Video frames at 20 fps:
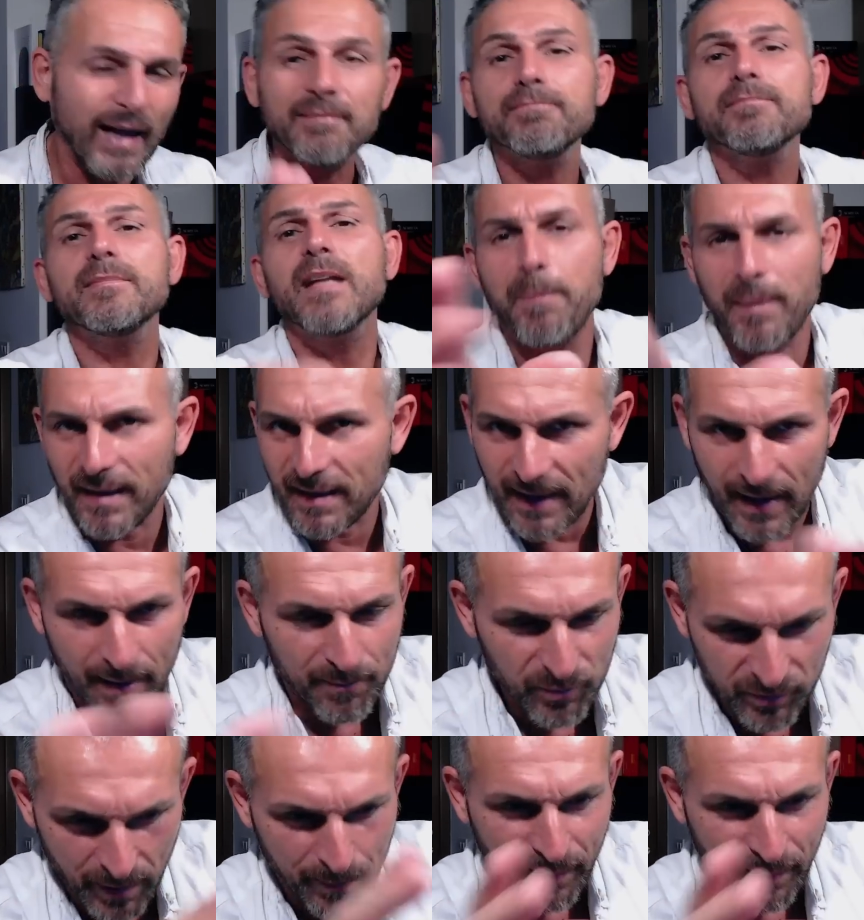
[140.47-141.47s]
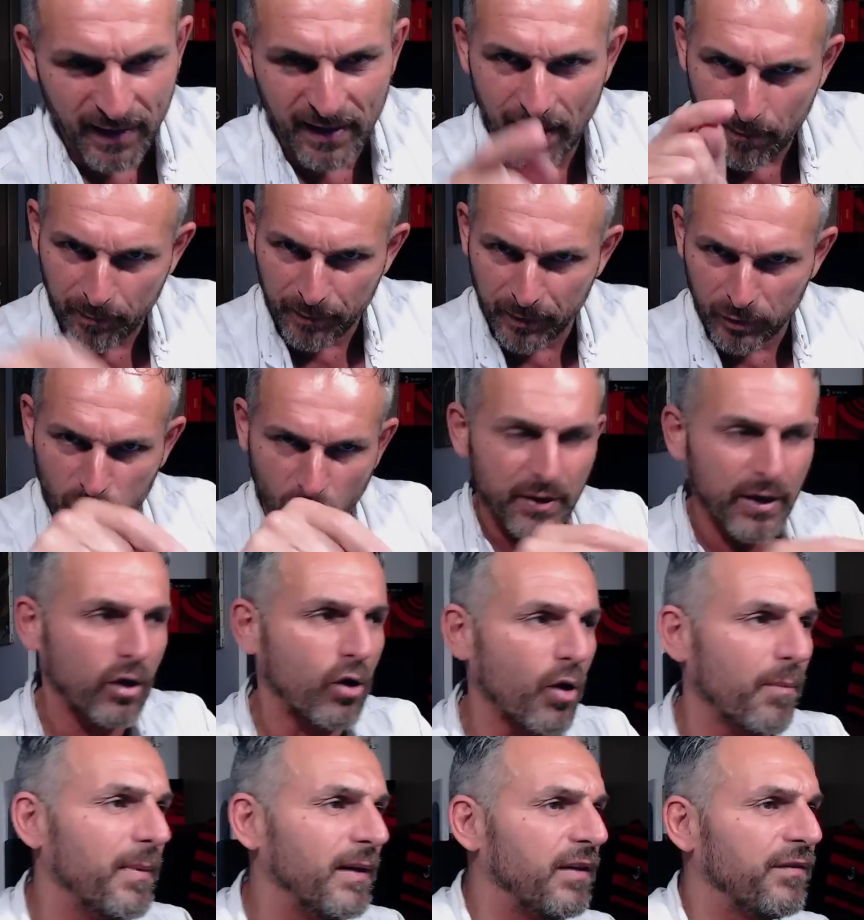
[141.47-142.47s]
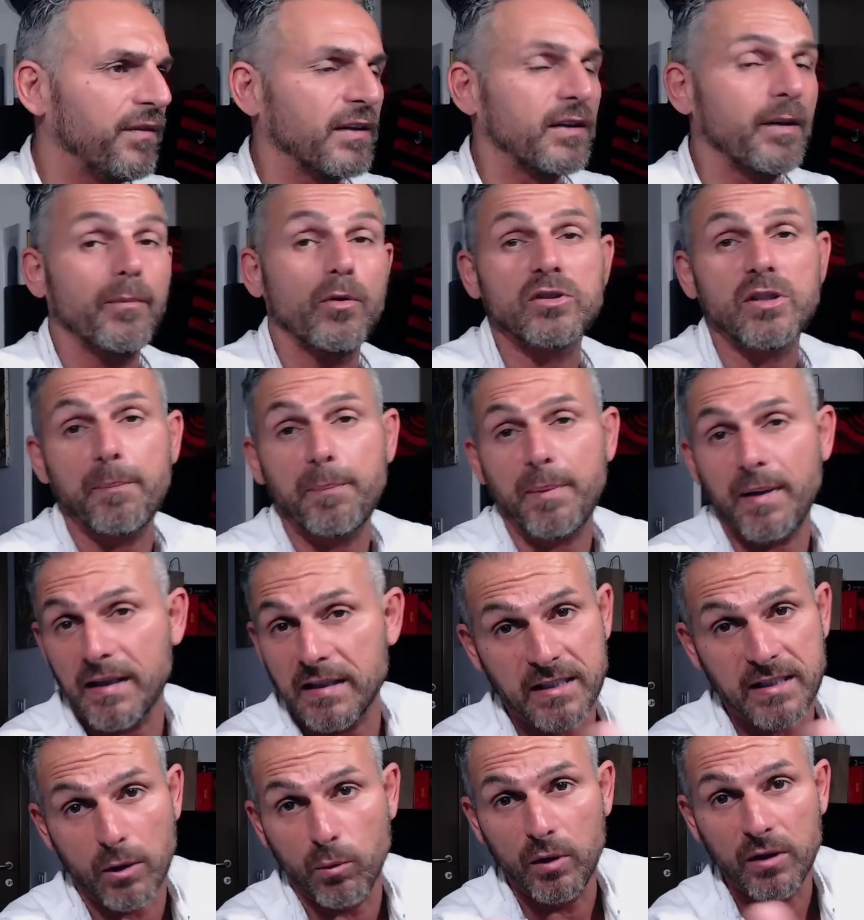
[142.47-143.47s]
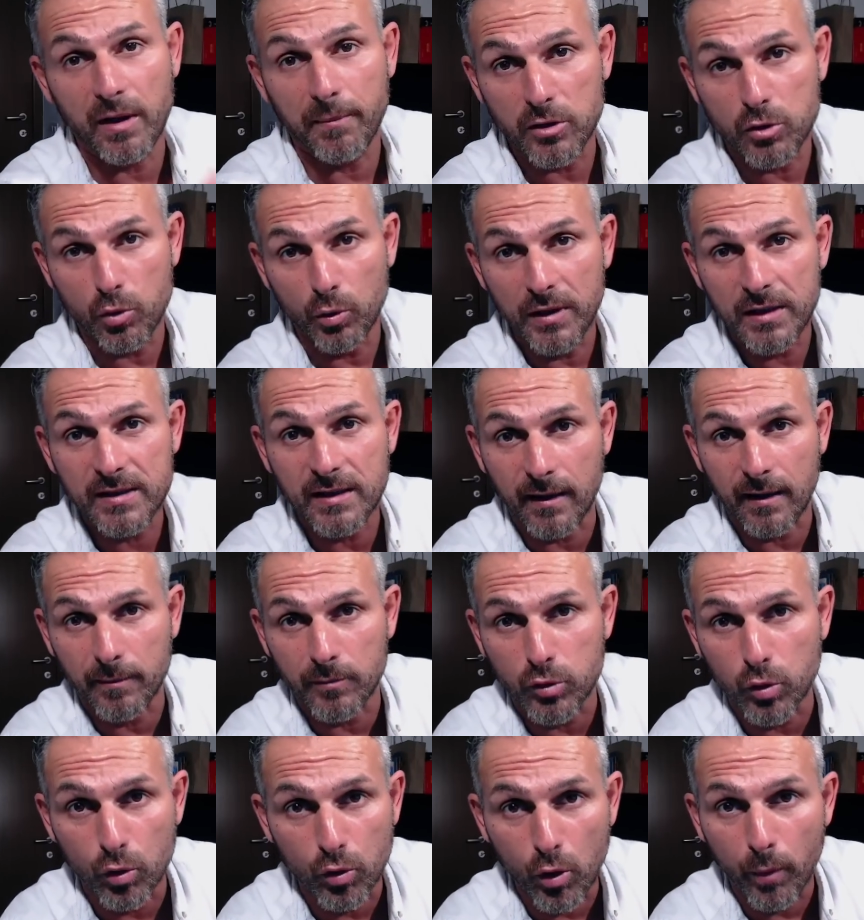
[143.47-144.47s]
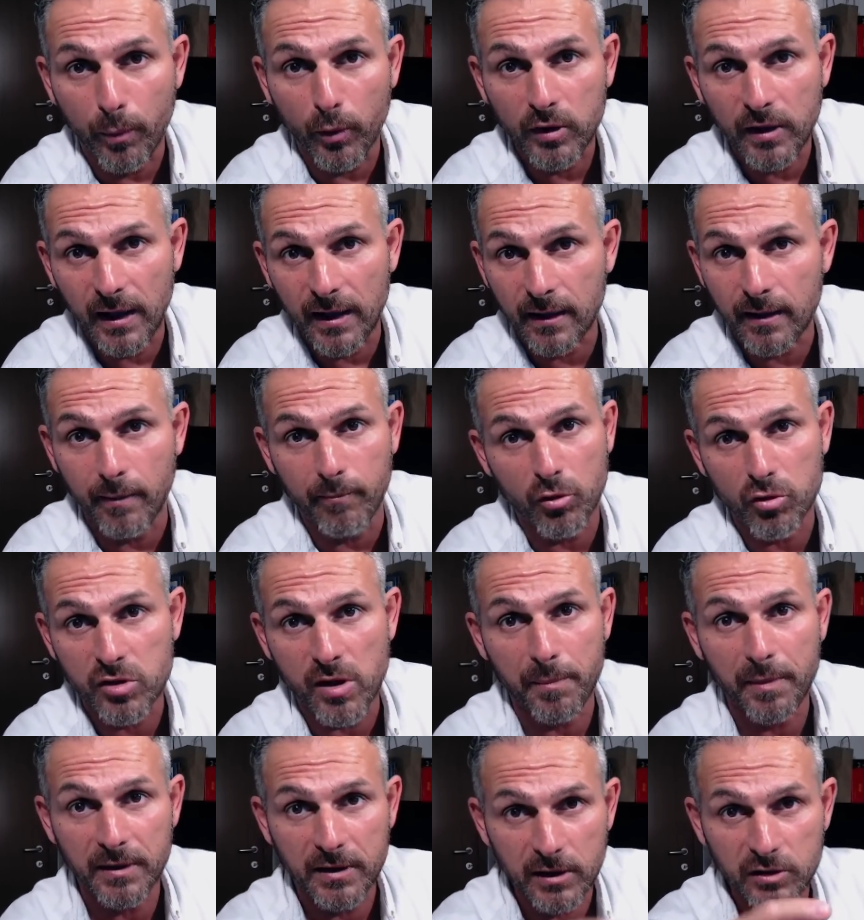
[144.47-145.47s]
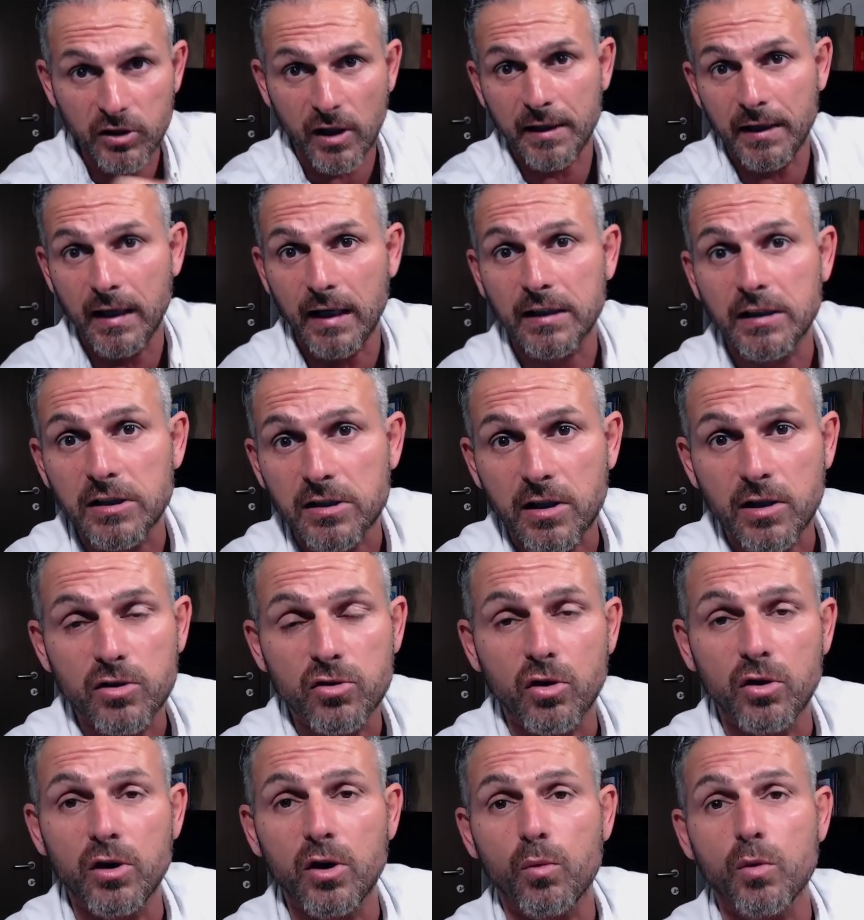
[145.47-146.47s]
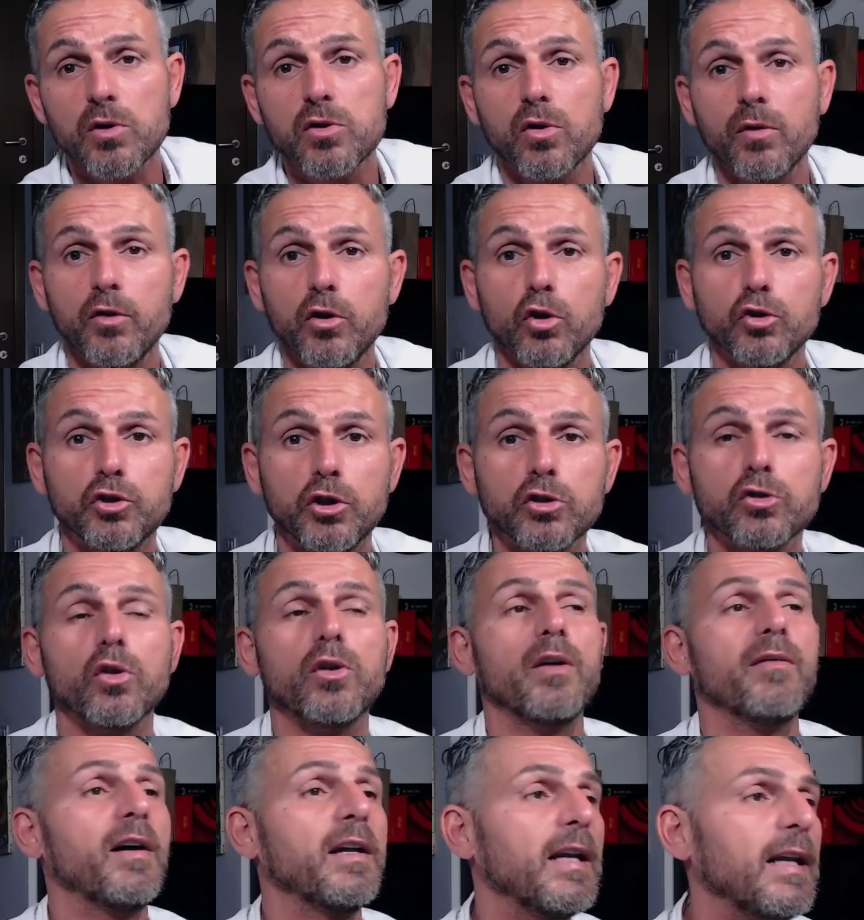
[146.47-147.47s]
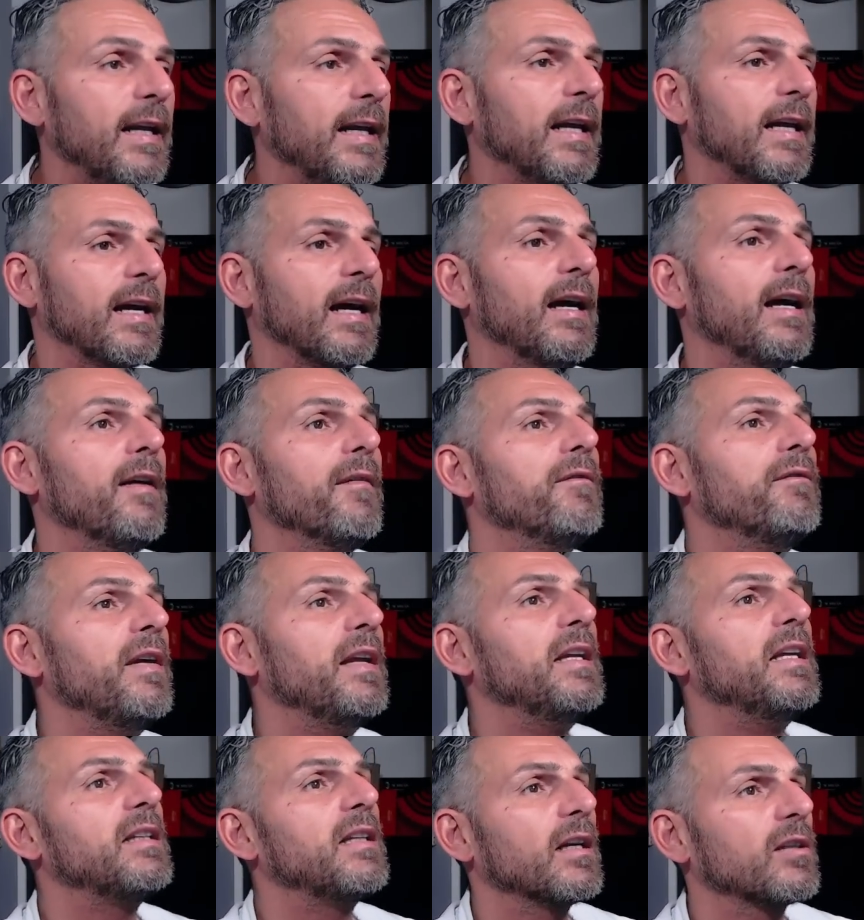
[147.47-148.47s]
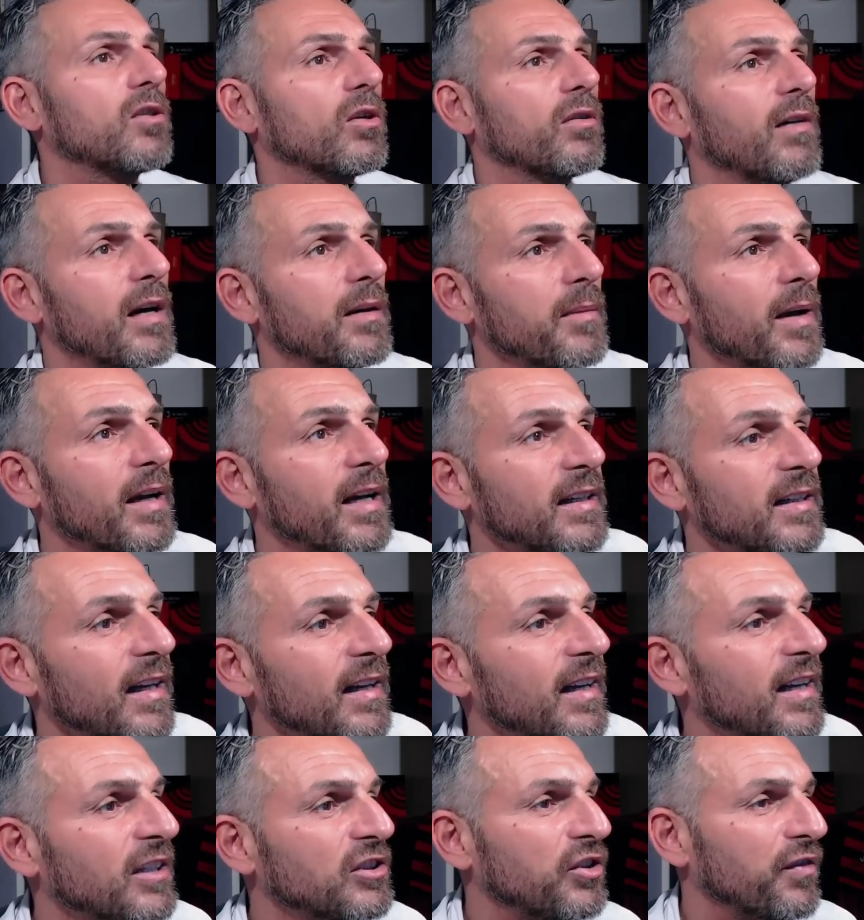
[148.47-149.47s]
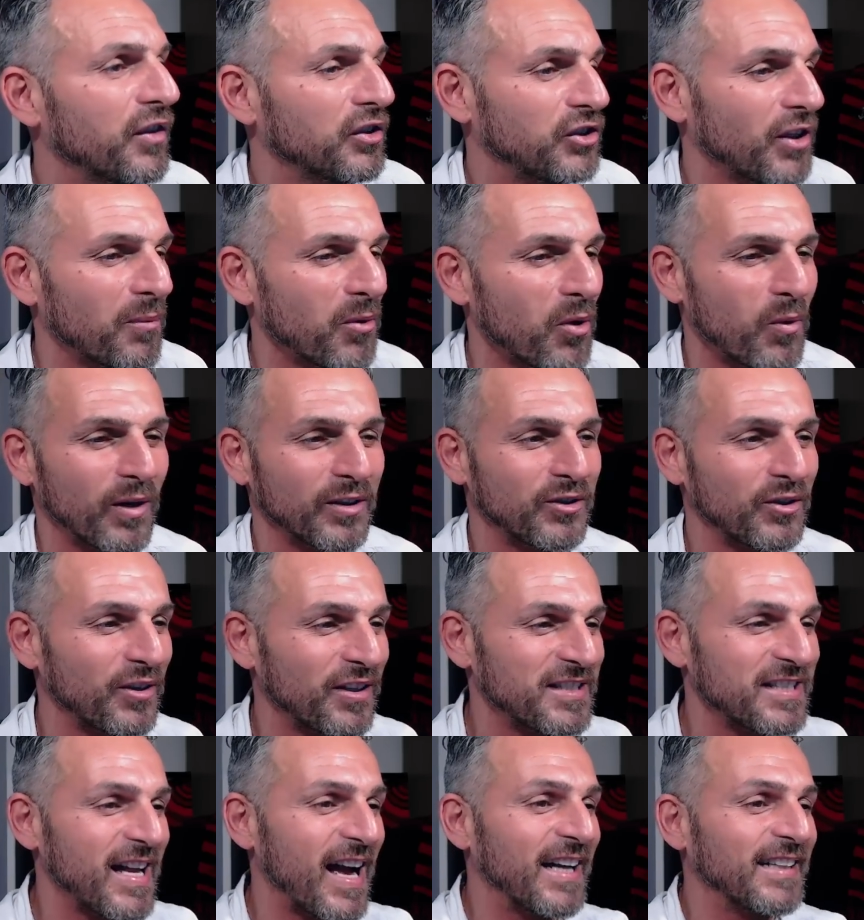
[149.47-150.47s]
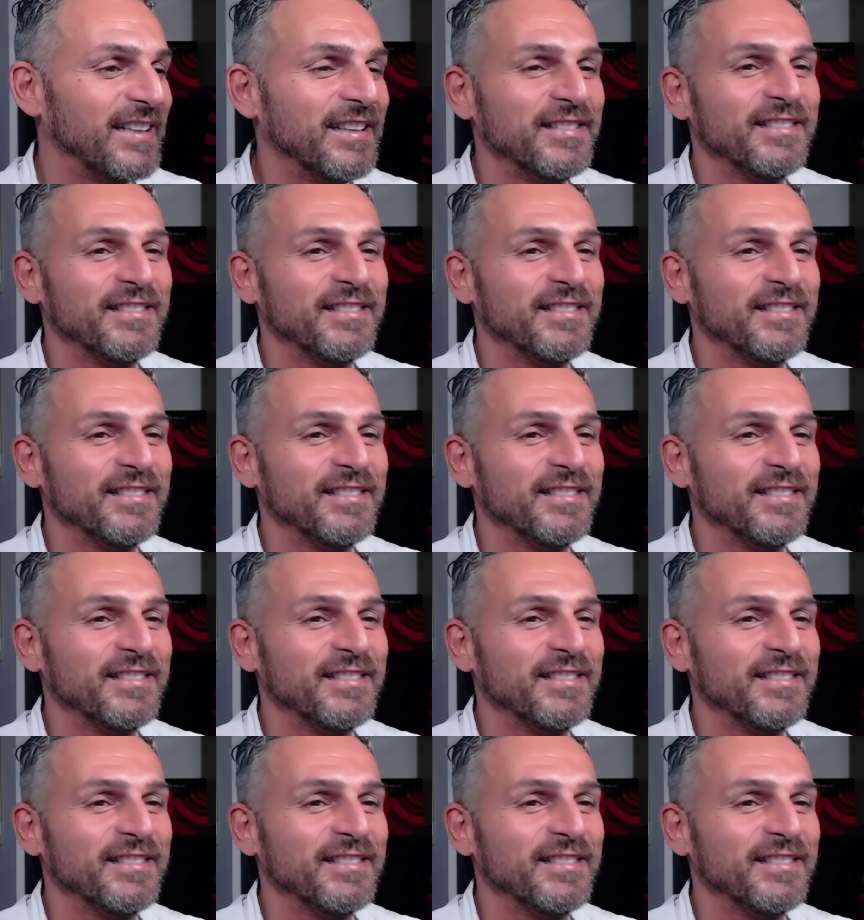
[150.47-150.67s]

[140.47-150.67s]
ne parliamo, ne parliamo, perciò nei commenti fatemelo sapere, seguitemi su Instagram, sul gruppo Telegram, lo sapete già, nella descrizione di questo video ci sono i vari link, venite a trovarmi anche di lì che ci facciamo quattro risate.